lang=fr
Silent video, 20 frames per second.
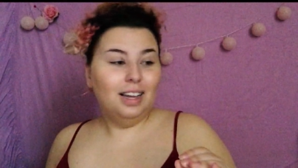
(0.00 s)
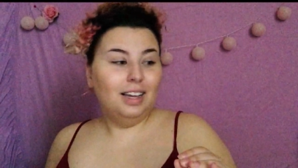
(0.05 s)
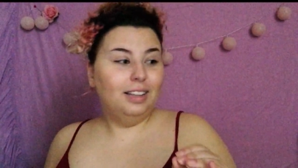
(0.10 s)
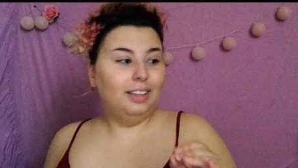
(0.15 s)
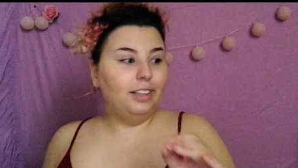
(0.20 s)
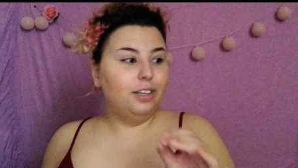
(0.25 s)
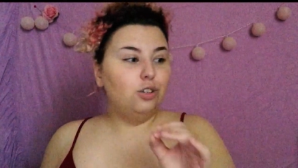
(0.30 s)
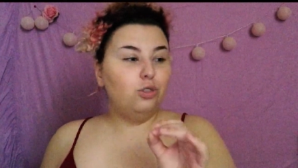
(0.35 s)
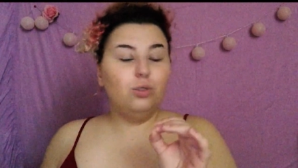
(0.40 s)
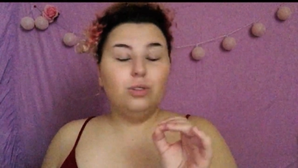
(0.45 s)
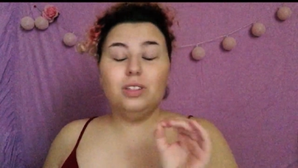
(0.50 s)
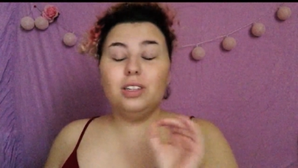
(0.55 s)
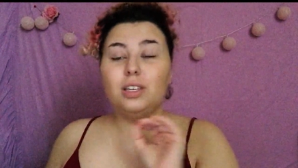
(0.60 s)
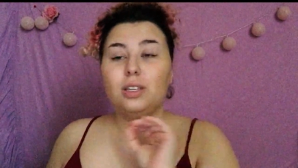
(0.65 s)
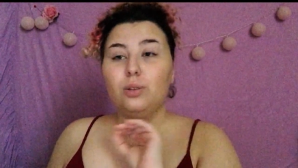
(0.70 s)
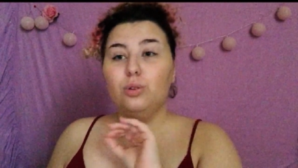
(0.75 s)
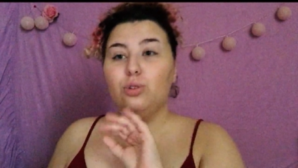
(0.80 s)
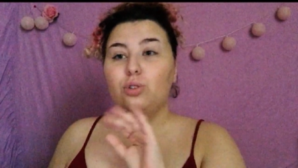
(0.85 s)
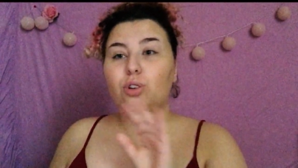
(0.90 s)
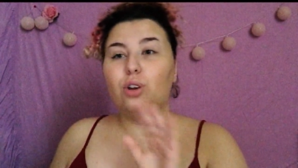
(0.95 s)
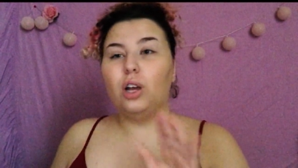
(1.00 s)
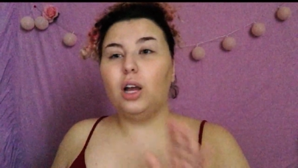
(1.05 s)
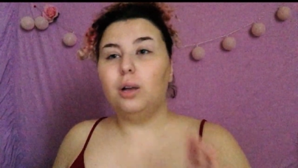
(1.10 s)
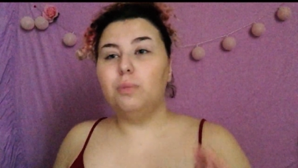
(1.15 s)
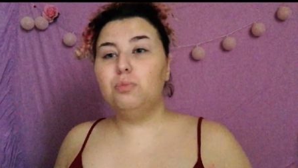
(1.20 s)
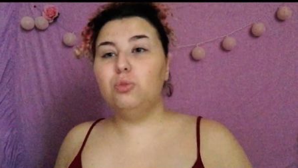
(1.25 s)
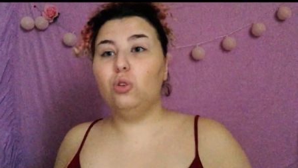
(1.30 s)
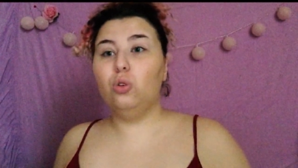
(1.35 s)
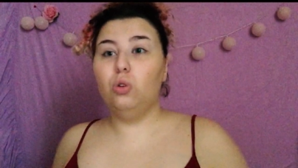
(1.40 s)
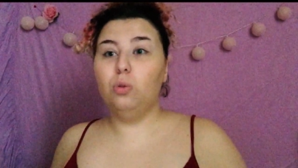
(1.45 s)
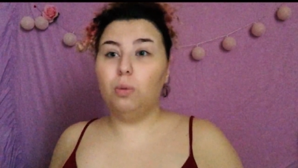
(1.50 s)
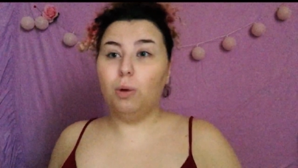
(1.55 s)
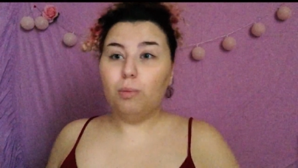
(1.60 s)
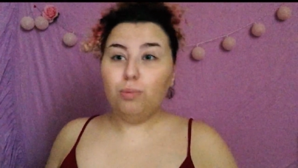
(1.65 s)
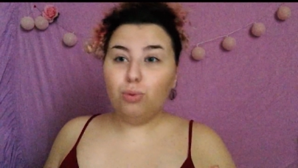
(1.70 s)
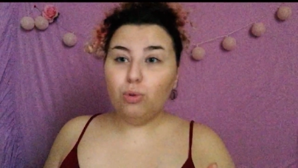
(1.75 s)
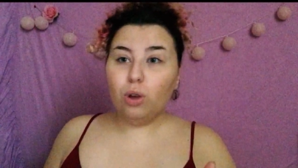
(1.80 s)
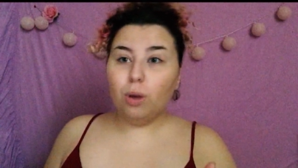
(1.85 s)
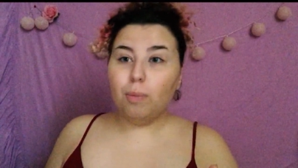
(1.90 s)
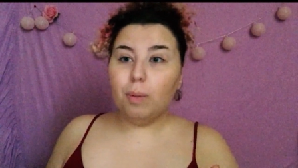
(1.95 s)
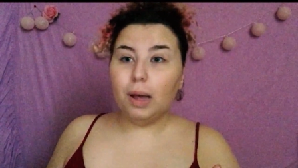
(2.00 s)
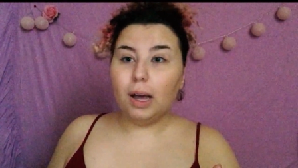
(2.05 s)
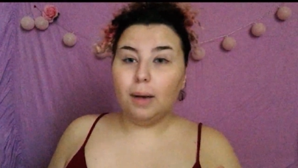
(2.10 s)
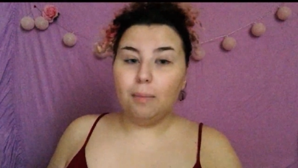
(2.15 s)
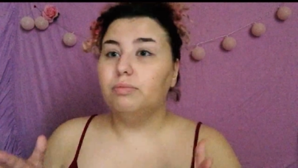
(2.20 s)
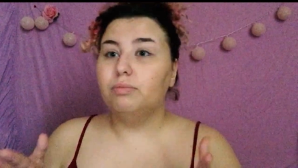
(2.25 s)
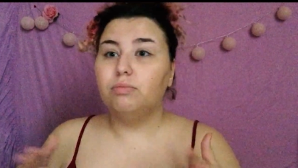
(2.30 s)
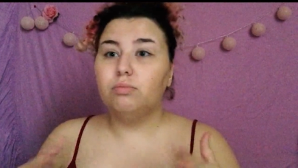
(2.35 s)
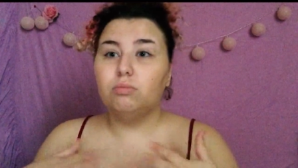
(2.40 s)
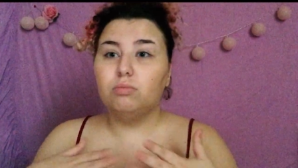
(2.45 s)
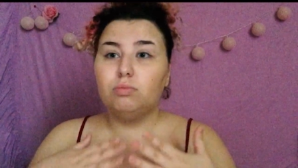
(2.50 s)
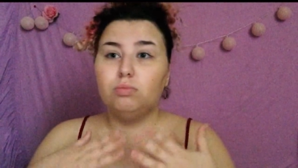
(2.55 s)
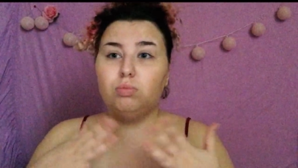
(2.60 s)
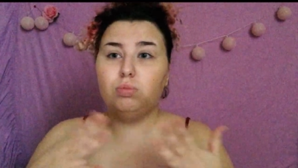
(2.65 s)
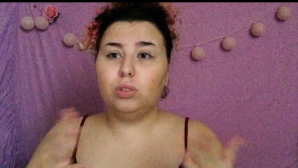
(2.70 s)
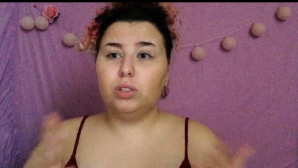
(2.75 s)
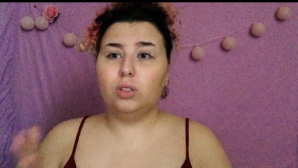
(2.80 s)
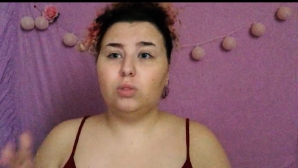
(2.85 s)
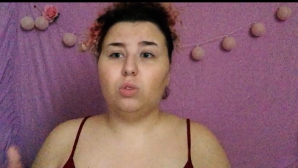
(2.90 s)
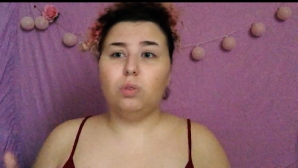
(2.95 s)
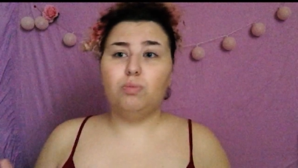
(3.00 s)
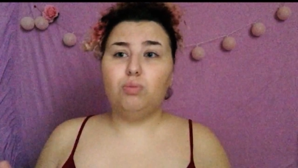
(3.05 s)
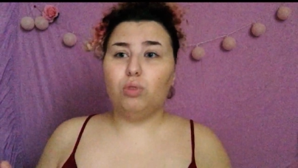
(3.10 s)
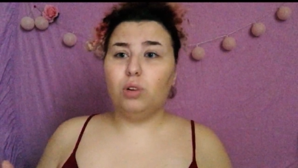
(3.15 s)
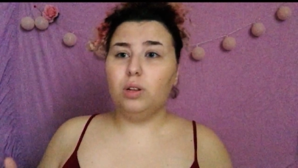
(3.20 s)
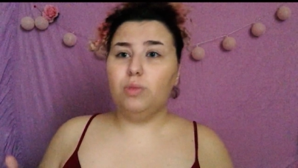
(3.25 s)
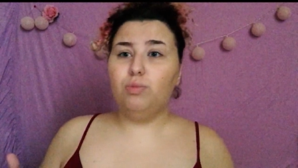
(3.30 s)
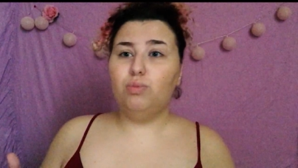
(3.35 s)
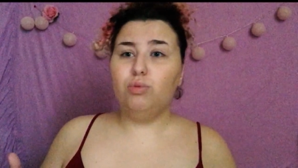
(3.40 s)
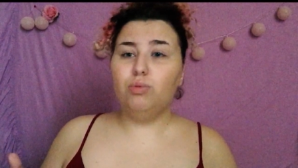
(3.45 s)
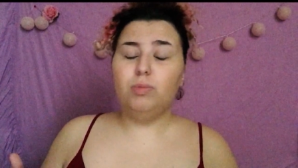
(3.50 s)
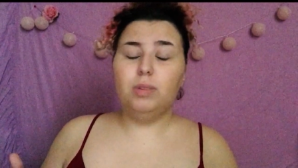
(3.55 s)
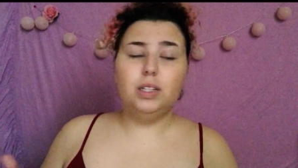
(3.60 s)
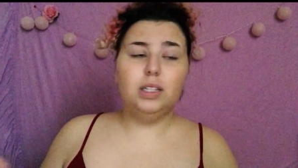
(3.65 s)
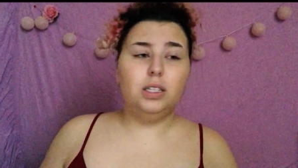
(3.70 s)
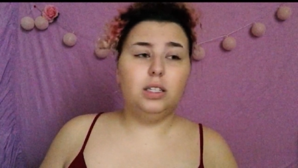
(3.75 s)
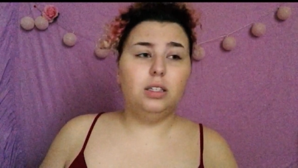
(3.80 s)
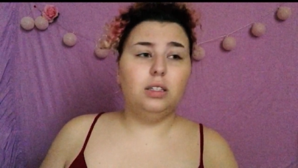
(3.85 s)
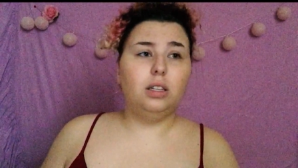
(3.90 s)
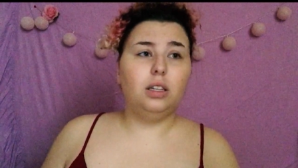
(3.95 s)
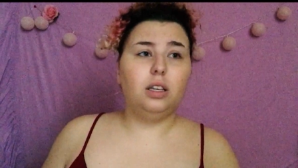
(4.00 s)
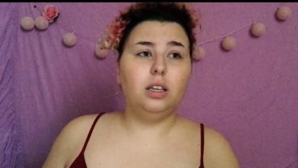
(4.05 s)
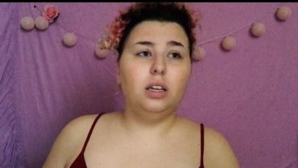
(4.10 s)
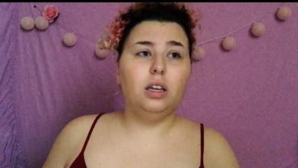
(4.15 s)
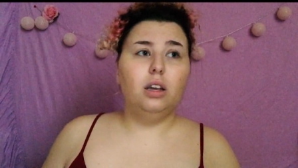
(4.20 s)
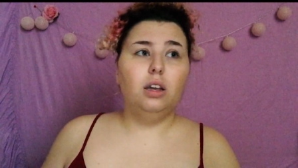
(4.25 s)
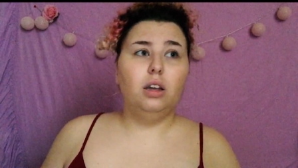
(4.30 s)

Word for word: des choses qui ne choquent absolument plus apparemment. Que ce soit pour les publicités,